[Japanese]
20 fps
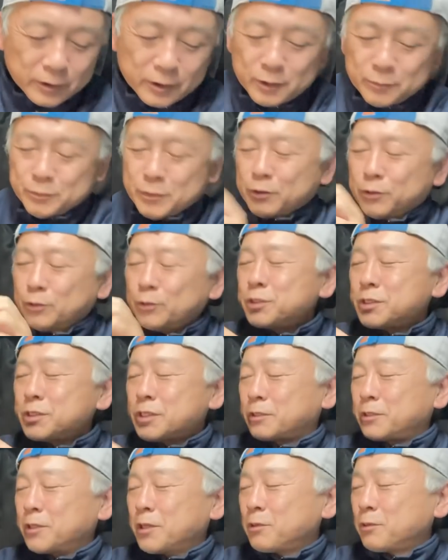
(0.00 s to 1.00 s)
まあ、くのり
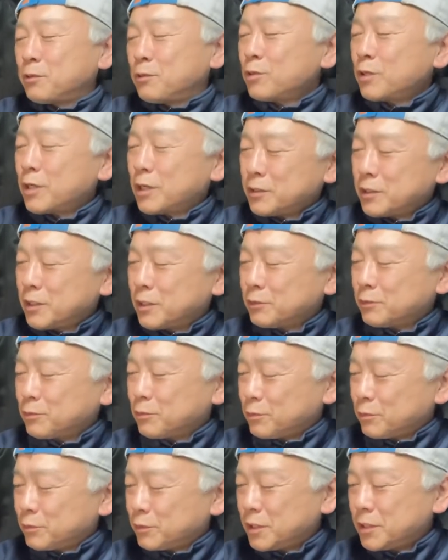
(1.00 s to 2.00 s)
さん今回ね、あ
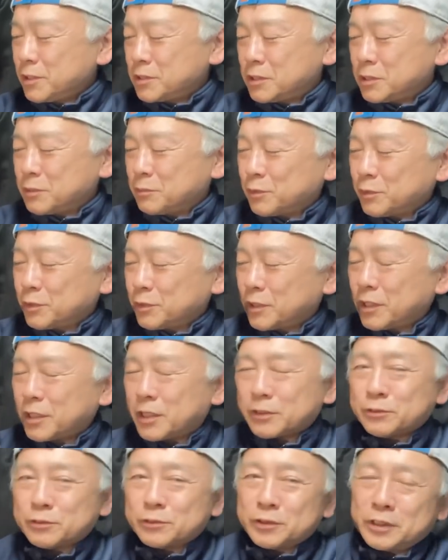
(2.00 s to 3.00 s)
の、電池もね、
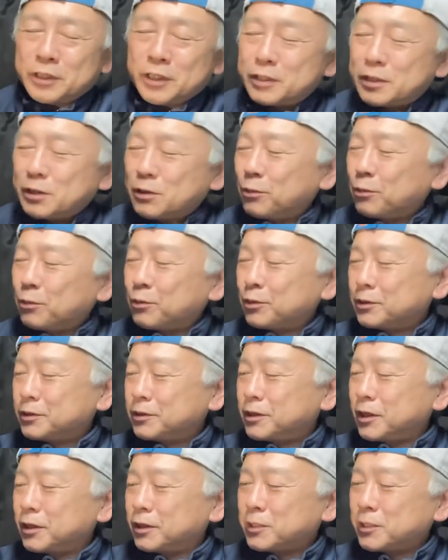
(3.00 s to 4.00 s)
あの、入れて送っ
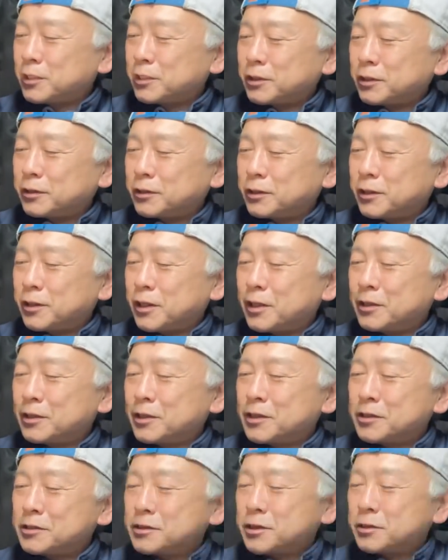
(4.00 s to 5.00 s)
ていただいたんでね、
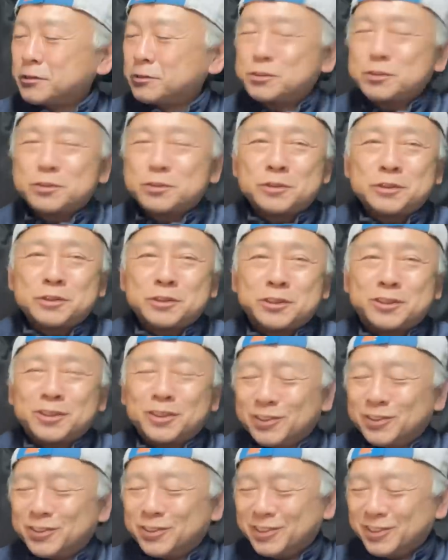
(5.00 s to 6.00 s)
電池代の、
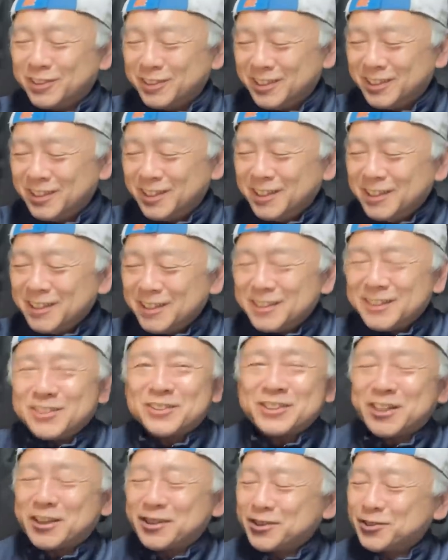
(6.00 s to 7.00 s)
その
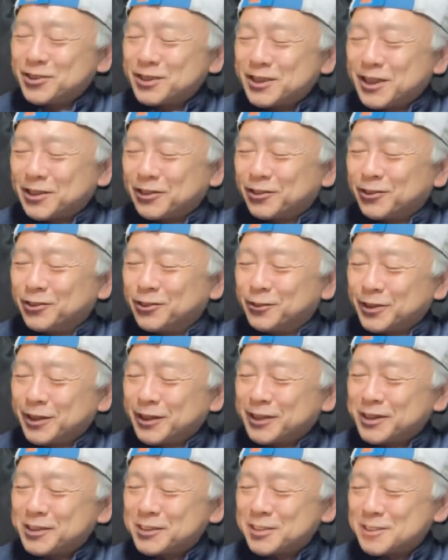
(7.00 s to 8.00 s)
予算、予算の方も
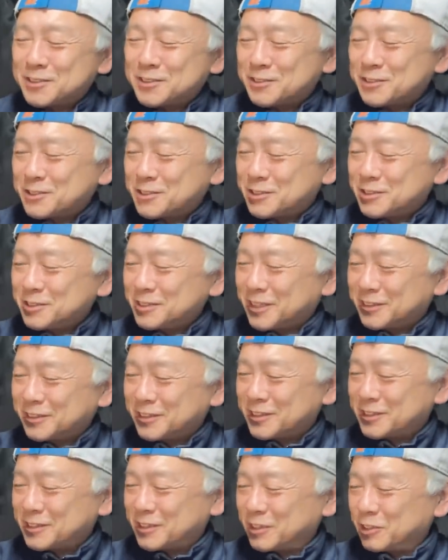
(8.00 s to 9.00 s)
ね、削らずに済んだん
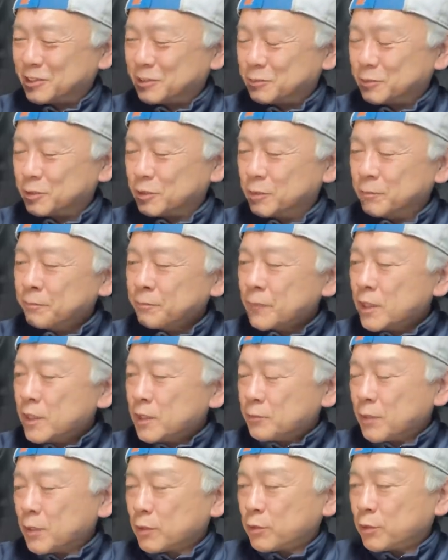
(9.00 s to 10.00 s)
ですけども、
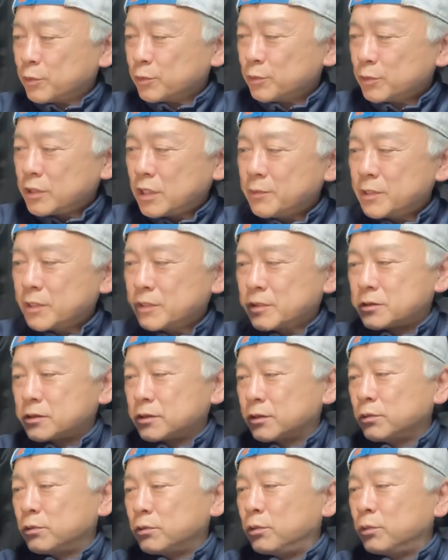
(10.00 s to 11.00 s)
まあ、このカメラなんです
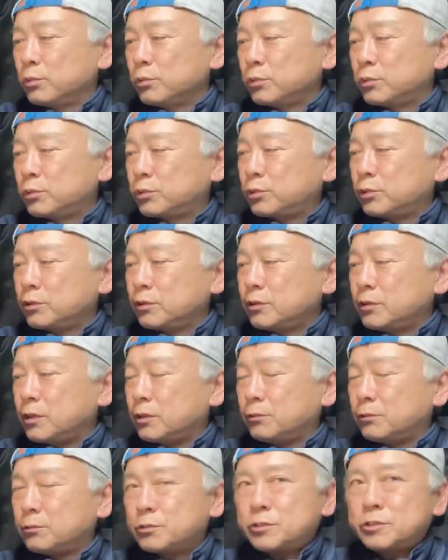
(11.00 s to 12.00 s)
けどね、本当にね、
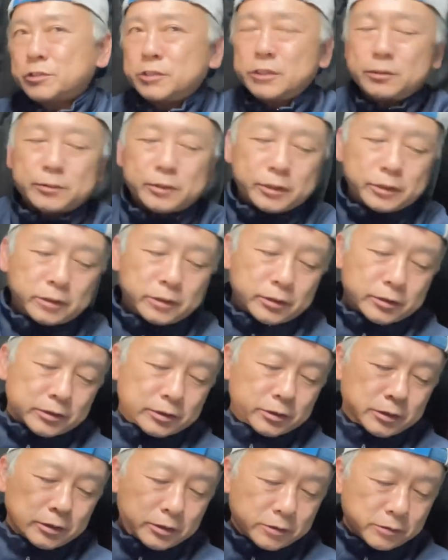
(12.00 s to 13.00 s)
映りはいいで
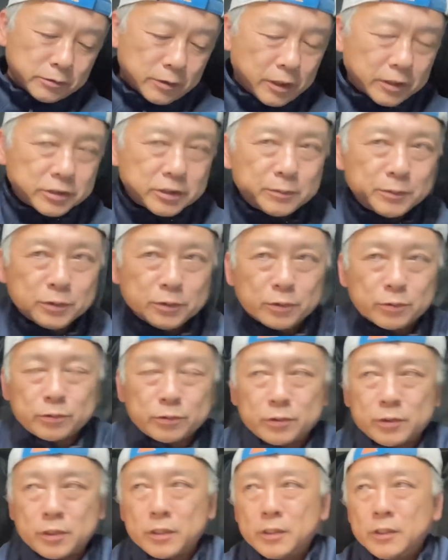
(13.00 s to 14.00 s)
す。28mm というこ
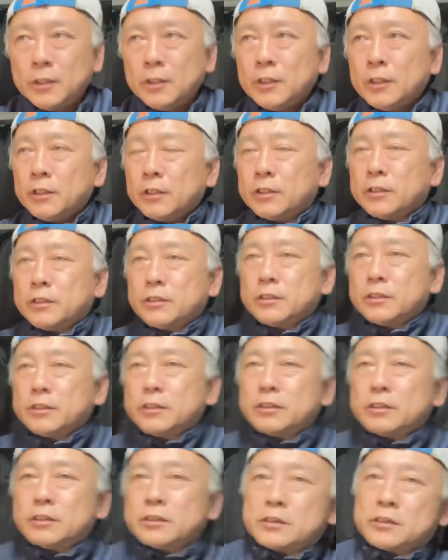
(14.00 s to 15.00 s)
とで、
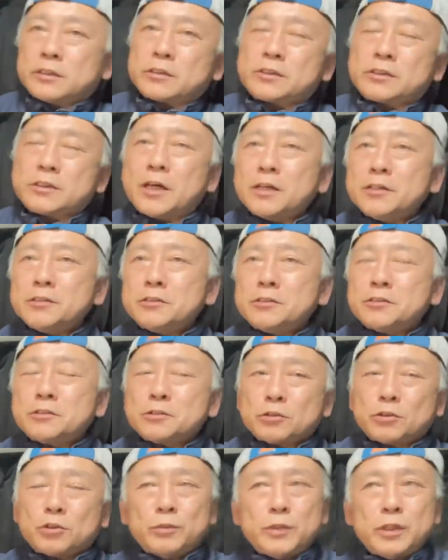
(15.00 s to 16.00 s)

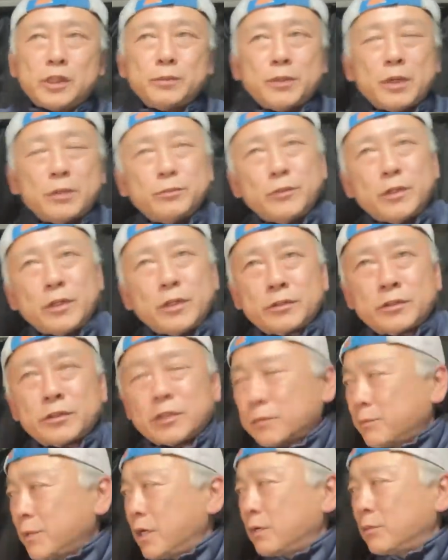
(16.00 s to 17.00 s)
えー、35mm 版もあった
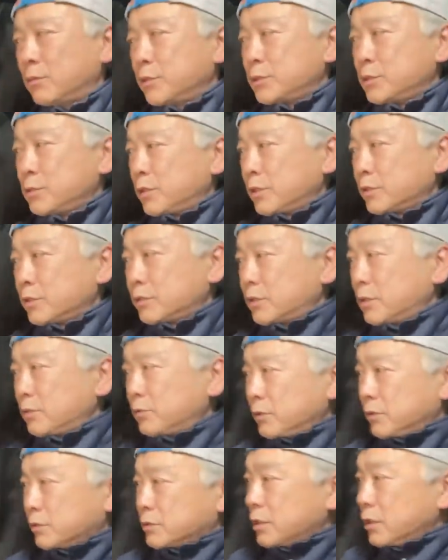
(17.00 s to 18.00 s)
ら、まあ、面白かったの
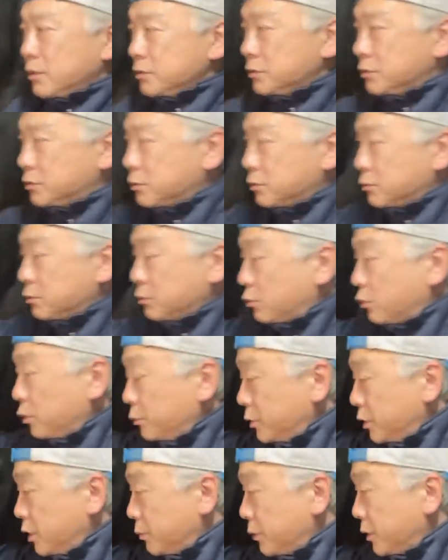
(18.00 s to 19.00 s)
かな。
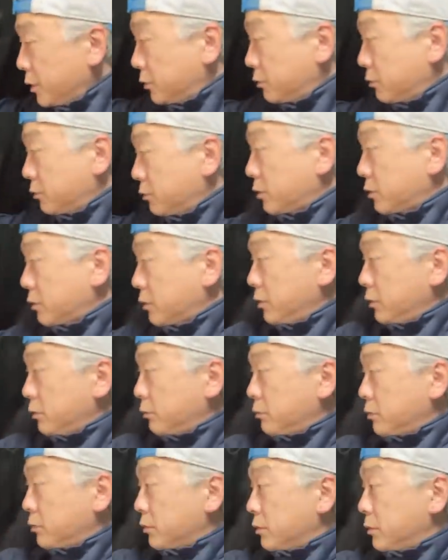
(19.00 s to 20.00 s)
35mm 版っていうのはない
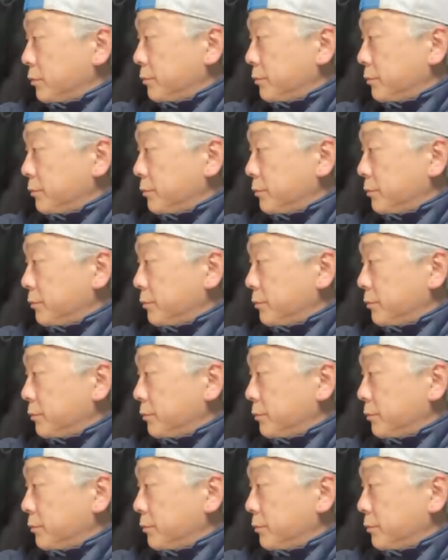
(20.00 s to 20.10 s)
のかな